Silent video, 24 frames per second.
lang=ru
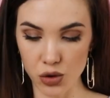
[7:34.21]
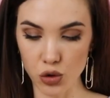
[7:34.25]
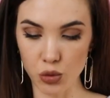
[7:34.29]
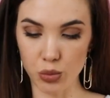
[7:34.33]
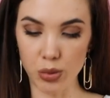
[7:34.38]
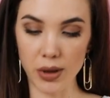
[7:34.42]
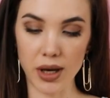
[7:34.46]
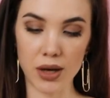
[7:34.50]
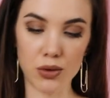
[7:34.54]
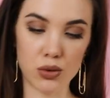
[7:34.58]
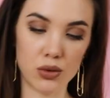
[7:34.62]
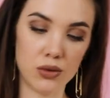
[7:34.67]
одну
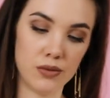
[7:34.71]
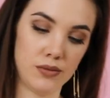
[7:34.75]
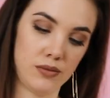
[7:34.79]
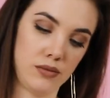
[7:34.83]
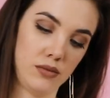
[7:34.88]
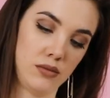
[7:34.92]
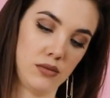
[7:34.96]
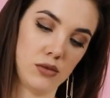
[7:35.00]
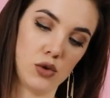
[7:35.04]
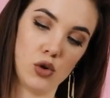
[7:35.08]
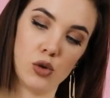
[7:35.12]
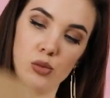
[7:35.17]
пару
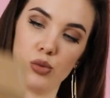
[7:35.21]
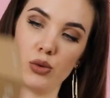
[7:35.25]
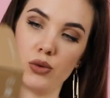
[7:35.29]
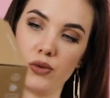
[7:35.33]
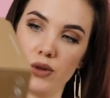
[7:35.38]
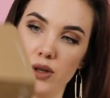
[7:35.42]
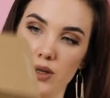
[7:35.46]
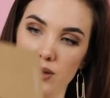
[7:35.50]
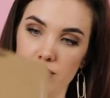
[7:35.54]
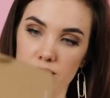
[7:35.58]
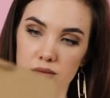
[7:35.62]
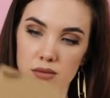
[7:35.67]

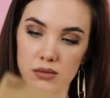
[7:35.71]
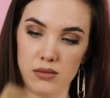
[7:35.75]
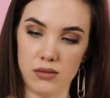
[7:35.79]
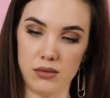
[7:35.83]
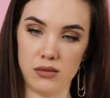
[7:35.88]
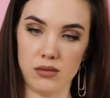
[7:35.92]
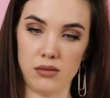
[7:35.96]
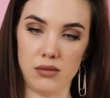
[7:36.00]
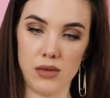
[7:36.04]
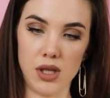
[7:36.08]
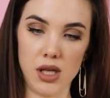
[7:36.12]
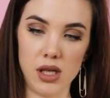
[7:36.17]
обуви
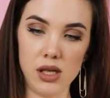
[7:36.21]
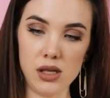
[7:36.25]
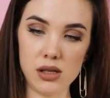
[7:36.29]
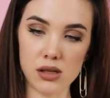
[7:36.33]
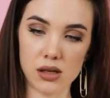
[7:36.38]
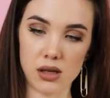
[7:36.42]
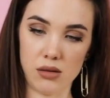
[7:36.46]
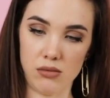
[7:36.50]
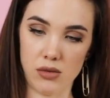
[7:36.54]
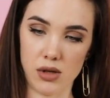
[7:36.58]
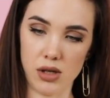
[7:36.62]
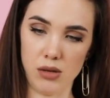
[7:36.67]
на
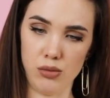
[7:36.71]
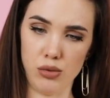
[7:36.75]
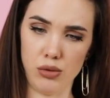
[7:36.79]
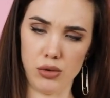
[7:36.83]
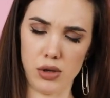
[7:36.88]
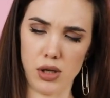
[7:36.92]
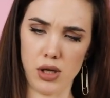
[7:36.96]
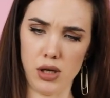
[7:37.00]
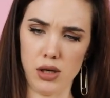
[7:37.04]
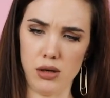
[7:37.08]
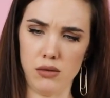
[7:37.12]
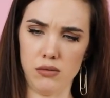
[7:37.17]
низком
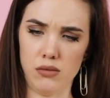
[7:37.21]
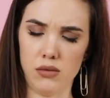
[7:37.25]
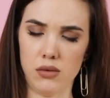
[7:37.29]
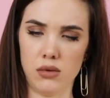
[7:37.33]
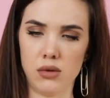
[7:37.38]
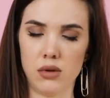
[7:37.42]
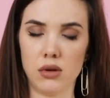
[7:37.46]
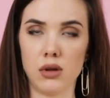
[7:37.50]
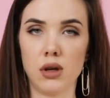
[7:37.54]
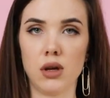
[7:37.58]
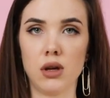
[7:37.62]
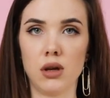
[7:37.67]
каблуке.
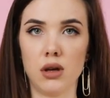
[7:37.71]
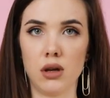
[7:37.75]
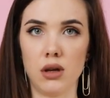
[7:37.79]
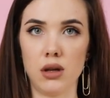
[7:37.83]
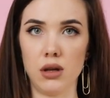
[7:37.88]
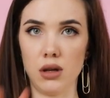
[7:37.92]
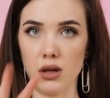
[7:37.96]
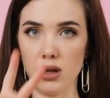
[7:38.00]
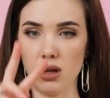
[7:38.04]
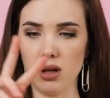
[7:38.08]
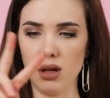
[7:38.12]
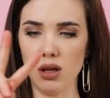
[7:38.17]

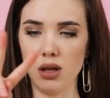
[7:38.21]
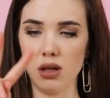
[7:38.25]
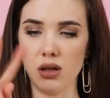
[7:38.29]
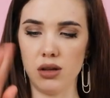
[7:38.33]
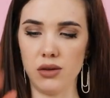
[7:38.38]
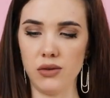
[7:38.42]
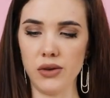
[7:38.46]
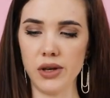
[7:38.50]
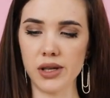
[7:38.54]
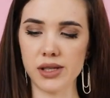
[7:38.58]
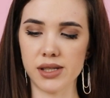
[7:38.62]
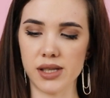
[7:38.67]
И
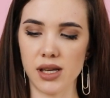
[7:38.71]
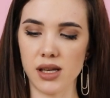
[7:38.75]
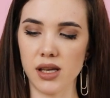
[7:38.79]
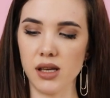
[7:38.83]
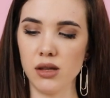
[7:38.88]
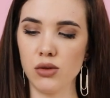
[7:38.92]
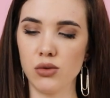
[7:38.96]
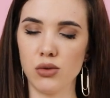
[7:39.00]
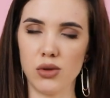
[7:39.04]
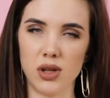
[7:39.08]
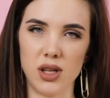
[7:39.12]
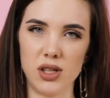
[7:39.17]
две
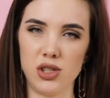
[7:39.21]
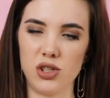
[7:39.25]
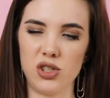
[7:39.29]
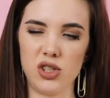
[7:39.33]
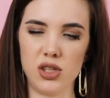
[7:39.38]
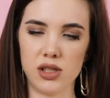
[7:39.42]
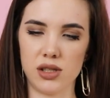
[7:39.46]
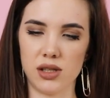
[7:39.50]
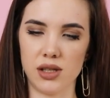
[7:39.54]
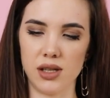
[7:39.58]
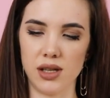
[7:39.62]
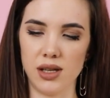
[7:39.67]
закинула
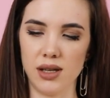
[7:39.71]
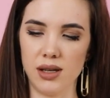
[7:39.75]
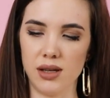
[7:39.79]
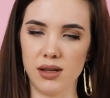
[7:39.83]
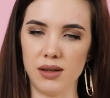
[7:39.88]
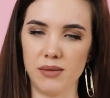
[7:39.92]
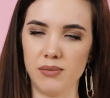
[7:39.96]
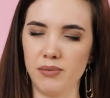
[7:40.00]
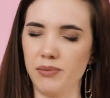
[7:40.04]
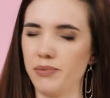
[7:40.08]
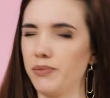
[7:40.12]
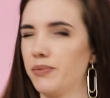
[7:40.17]

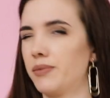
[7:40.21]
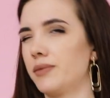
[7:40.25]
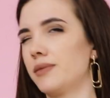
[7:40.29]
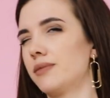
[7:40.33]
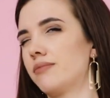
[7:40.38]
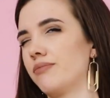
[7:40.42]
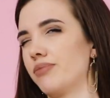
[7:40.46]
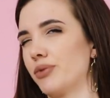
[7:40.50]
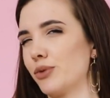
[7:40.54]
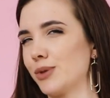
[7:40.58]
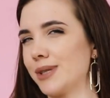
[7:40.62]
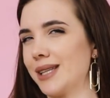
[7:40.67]
чисто
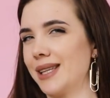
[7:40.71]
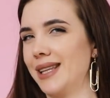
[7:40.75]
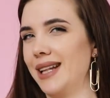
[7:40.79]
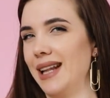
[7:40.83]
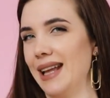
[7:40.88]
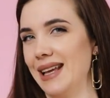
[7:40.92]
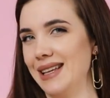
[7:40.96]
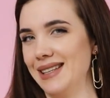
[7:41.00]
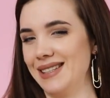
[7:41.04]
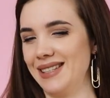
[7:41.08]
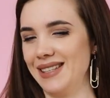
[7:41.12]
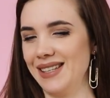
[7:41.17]
просто
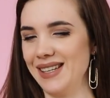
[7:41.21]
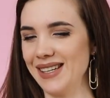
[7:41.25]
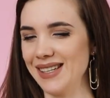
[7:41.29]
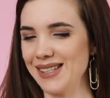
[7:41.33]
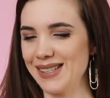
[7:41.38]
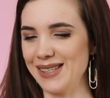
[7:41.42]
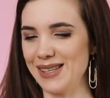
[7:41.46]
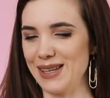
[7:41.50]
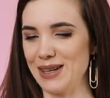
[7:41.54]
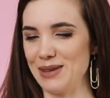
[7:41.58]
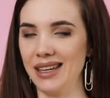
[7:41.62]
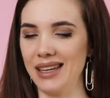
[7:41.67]
для
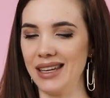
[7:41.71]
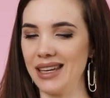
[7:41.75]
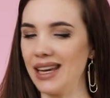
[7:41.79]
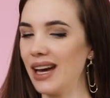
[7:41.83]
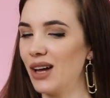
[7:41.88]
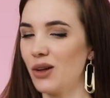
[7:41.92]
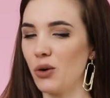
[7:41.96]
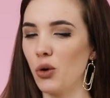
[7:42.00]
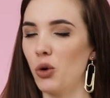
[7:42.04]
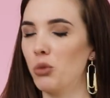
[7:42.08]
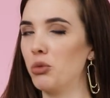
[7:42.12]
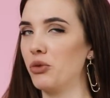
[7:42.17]
интереса. И
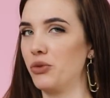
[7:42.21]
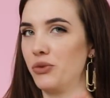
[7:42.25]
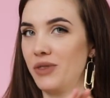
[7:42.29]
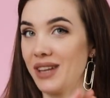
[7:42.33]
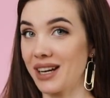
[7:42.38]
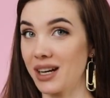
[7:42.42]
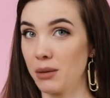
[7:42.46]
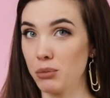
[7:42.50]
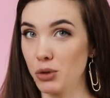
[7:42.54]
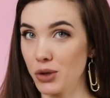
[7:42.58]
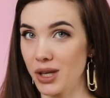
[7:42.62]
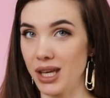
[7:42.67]
я обувь на
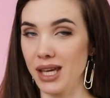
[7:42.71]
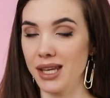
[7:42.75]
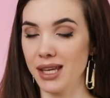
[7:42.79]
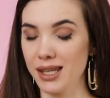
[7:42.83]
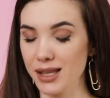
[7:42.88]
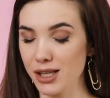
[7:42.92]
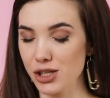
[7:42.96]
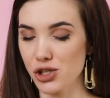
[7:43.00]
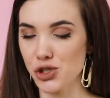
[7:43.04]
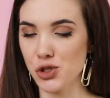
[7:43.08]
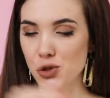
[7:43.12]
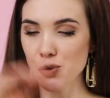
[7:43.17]
каблуке не
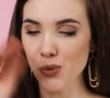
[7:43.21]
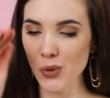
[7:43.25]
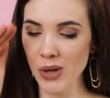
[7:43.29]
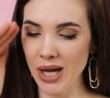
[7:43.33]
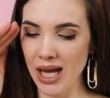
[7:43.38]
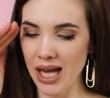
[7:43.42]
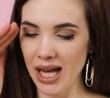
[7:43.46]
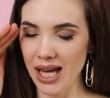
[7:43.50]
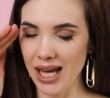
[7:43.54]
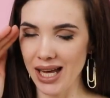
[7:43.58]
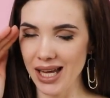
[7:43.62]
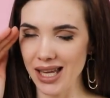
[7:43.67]
ношу,
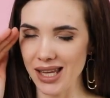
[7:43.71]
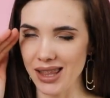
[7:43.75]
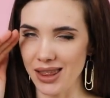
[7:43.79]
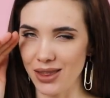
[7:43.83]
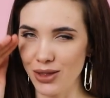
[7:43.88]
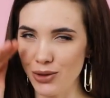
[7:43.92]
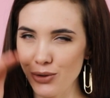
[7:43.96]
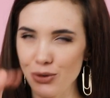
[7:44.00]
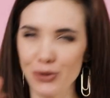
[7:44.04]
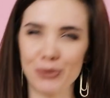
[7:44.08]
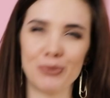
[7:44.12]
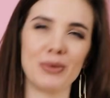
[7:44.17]

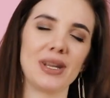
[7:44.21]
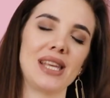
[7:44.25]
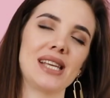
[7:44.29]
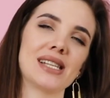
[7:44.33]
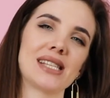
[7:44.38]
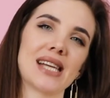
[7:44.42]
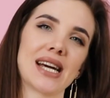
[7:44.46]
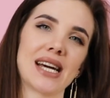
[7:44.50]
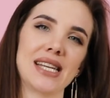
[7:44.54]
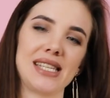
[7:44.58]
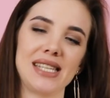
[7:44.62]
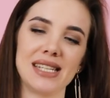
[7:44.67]
но мне
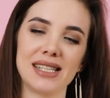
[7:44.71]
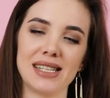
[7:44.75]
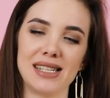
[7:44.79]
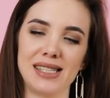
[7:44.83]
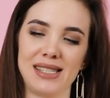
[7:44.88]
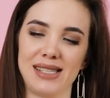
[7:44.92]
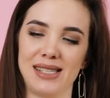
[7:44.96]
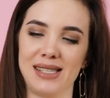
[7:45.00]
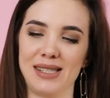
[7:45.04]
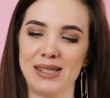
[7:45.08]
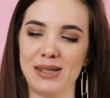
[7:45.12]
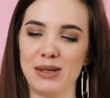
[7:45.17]

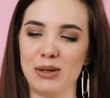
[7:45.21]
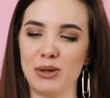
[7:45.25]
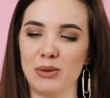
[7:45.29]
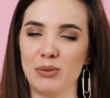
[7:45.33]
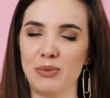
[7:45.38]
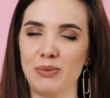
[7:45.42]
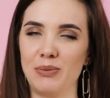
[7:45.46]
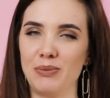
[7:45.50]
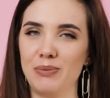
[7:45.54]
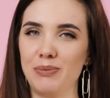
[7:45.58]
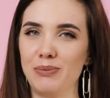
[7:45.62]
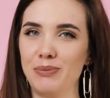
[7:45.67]
захотелось э,
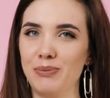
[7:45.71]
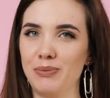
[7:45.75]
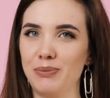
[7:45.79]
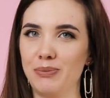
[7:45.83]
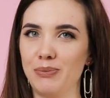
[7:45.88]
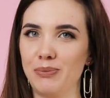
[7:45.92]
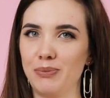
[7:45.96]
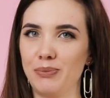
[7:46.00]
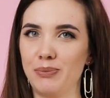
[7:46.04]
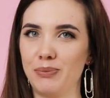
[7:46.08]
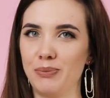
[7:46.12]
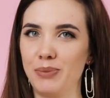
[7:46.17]

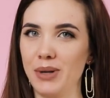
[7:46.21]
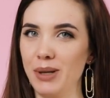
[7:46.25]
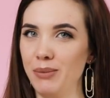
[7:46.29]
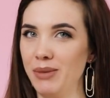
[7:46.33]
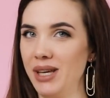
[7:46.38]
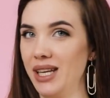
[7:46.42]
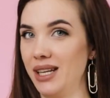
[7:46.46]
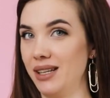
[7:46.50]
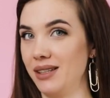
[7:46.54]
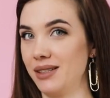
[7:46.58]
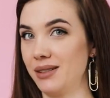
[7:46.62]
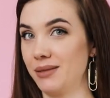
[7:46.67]

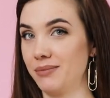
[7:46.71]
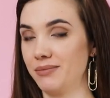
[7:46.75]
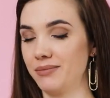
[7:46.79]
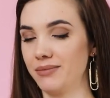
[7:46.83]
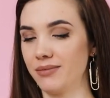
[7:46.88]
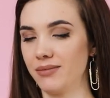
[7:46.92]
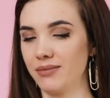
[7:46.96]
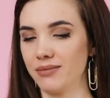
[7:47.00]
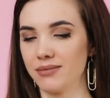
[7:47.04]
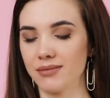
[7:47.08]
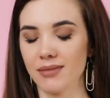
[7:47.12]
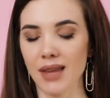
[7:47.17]
примерить.
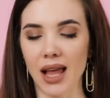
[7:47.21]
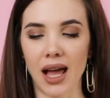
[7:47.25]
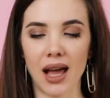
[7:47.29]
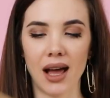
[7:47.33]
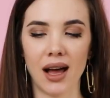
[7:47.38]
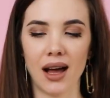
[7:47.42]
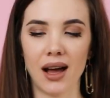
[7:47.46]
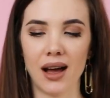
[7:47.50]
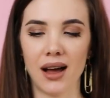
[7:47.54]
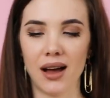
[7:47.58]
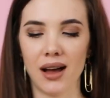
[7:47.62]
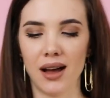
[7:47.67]

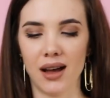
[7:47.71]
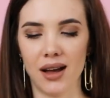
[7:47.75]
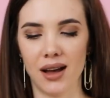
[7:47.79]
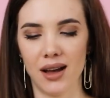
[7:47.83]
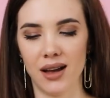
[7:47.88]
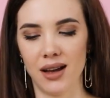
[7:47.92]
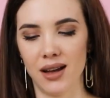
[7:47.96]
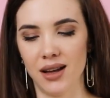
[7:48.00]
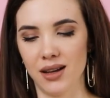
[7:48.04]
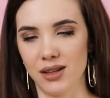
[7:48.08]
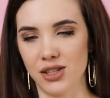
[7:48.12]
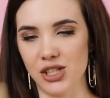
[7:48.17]

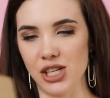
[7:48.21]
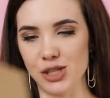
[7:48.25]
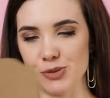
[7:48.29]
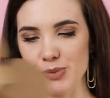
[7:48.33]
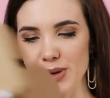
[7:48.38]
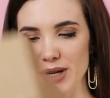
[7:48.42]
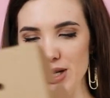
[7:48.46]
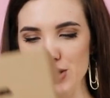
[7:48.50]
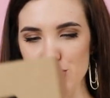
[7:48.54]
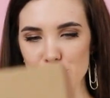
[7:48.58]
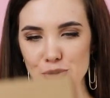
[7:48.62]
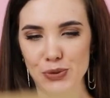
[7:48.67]
Сейчас
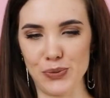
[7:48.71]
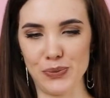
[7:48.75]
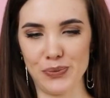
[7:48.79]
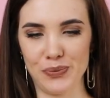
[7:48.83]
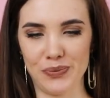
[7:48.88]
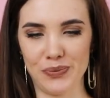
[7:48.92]
покажу.